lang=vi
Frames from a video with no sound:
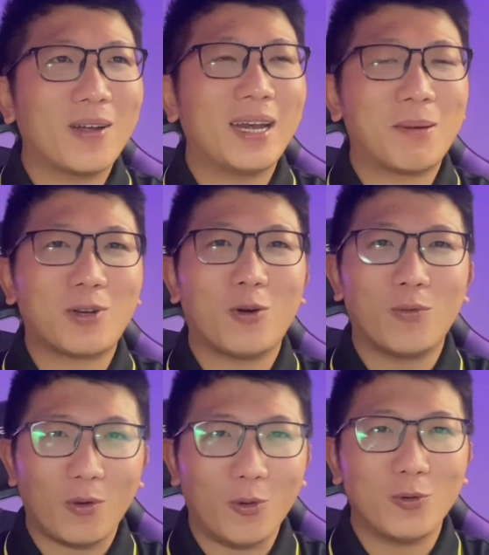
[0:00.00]
làm thầu
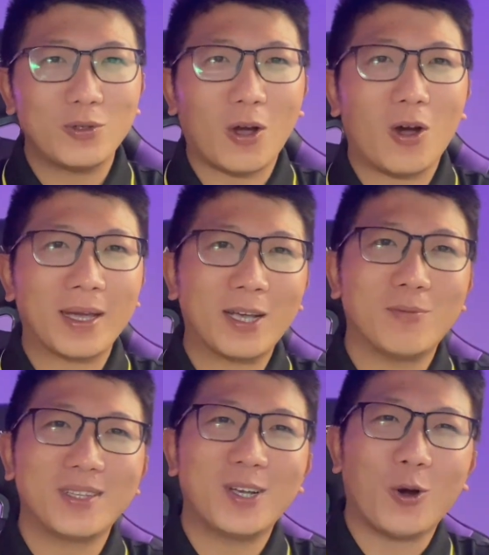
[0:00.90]
phụ cho cái
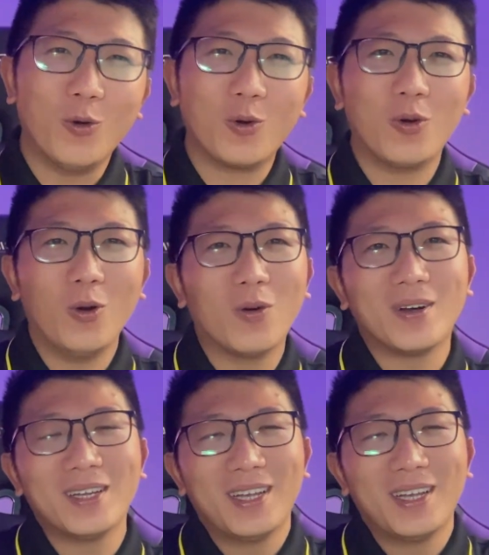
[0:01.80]
công ty cũ của khuôn